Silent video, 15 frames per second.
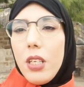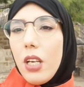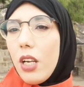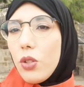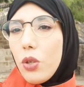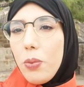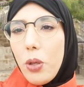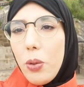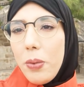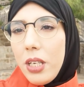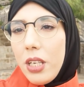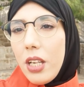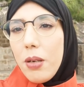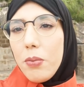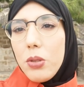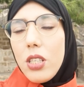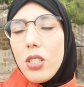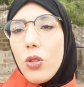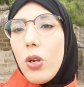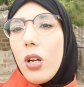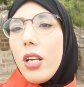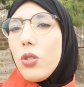يقدروا يبداو من هنايا
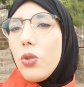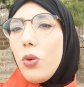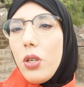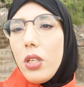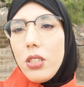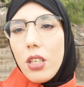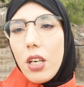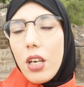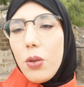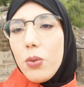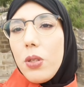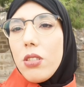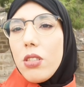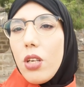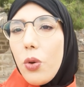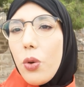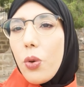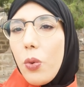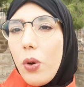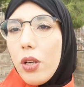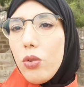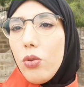ترسيرو لايزو إيه تيقراو ترسيرو إيه
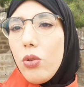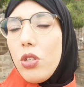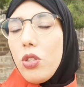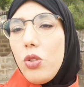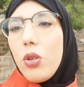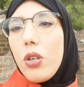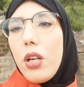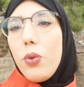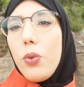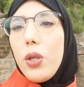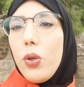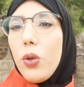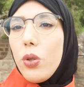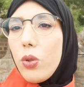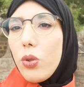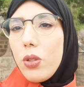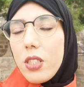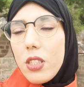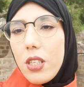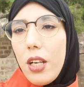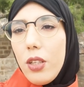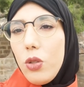كوارتو كيشدو غرادوادو يقدروا ديك
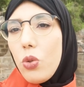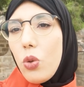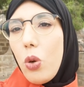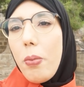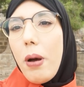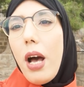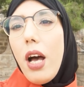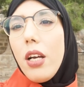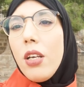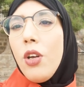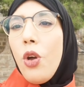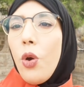الساعه يدوزو الباك